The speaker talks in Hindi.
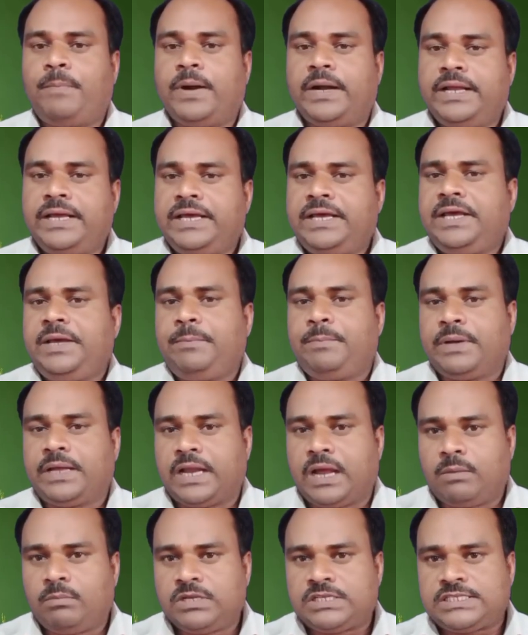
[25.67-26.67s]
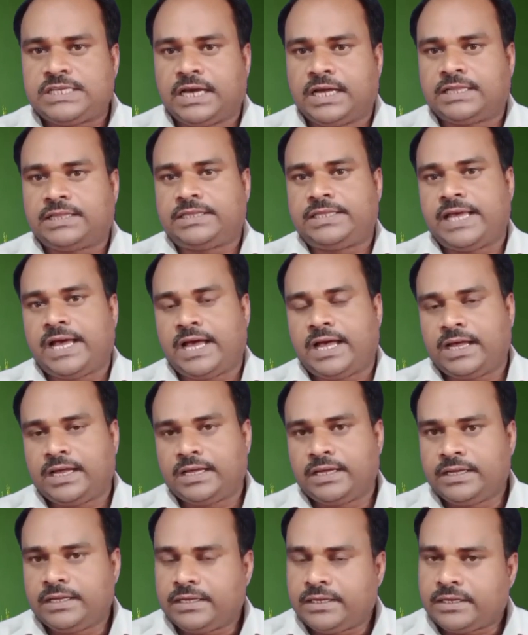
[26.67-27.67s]
बड़ी ही बेरहमी से हत्या
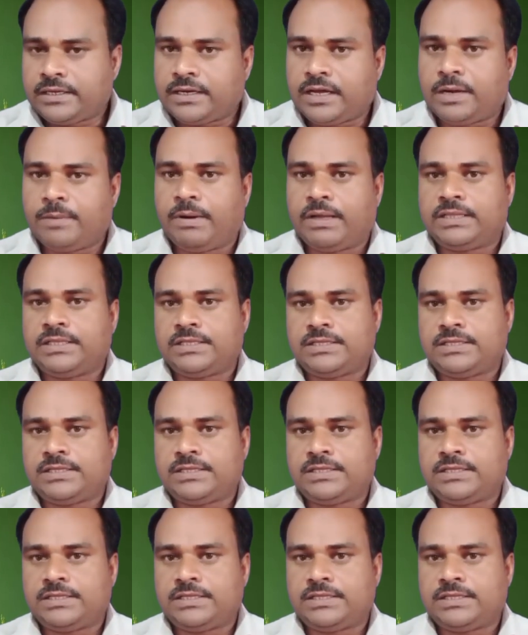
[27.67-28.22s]
करवा